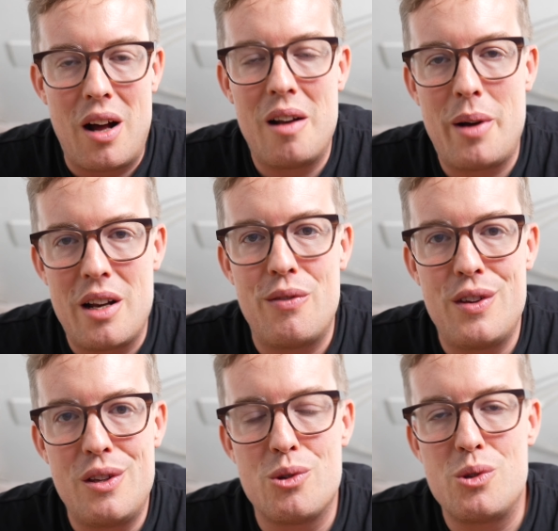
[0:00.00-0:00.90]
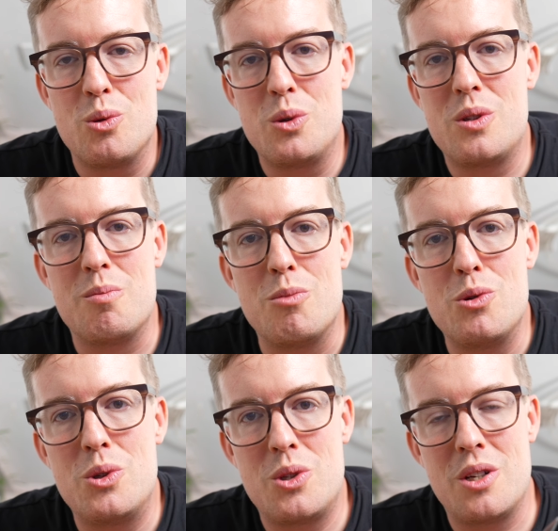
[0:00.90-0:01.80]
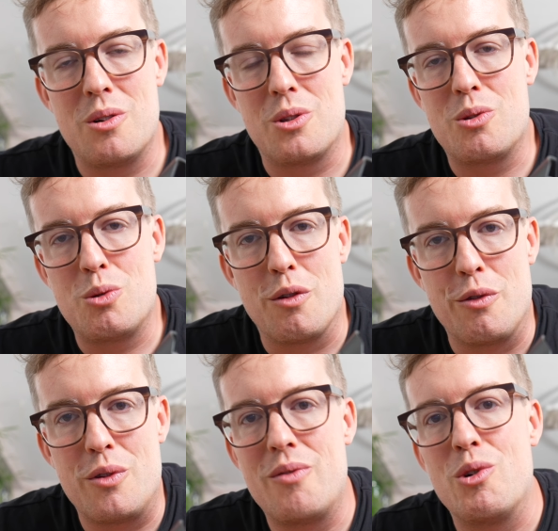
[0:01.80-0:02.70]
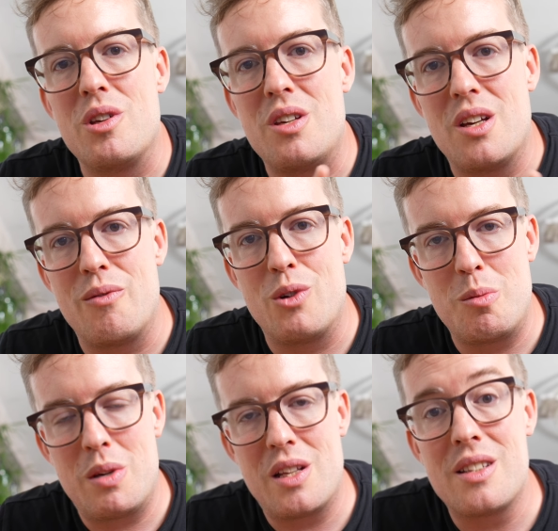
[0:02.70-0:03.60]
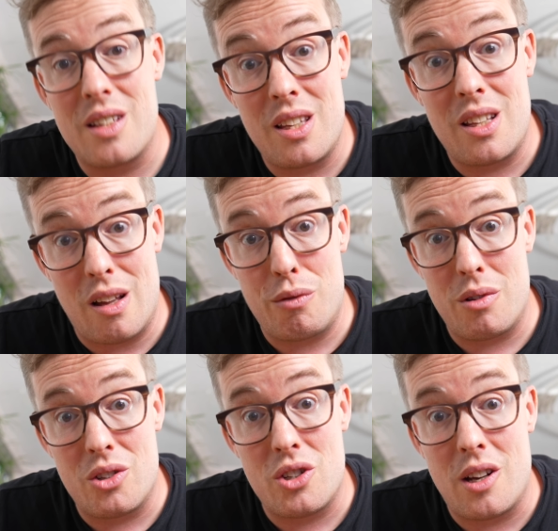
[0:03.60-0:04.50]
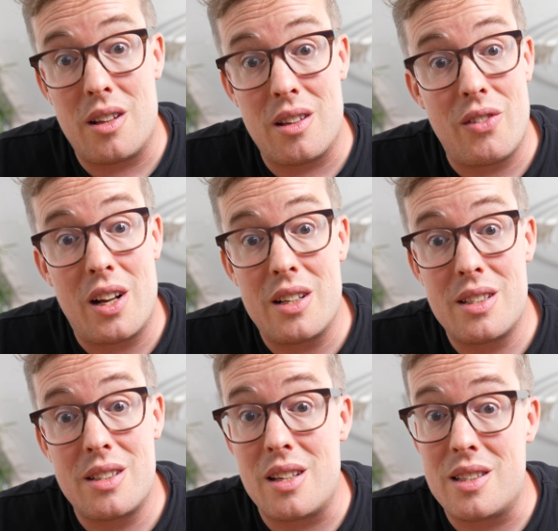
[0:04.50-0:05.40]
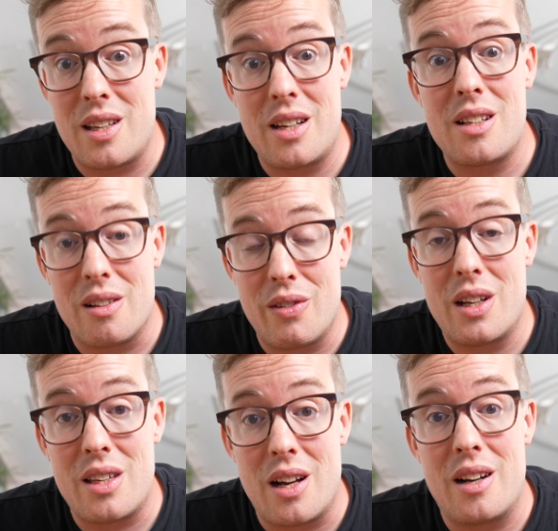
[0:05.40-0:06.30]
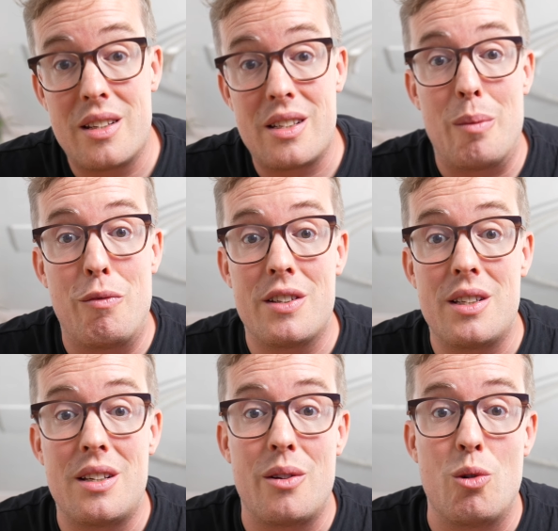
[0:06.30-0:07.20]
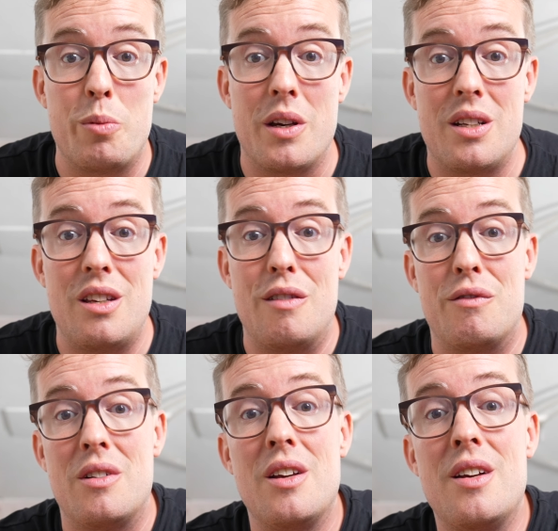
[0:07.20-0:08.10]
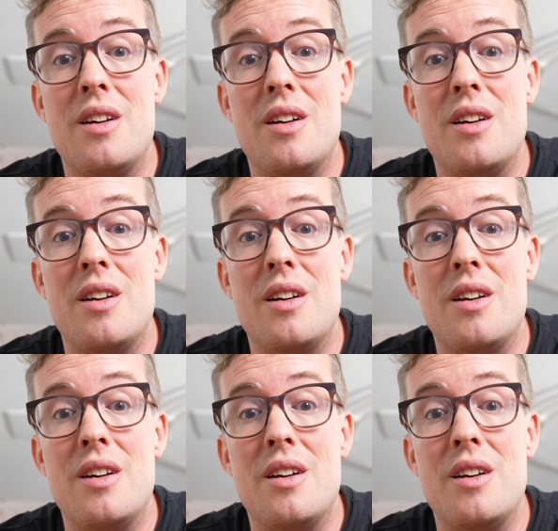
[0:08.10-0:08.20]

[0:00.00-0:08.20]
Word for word: all meine Videos nutzen müsste oder dürfte, würde ich, äh, würde ich mich tatsächlich dafür entscheiden, ne? weil es, es deckt halt wirklich alles ab, was ich an Objektiven äh,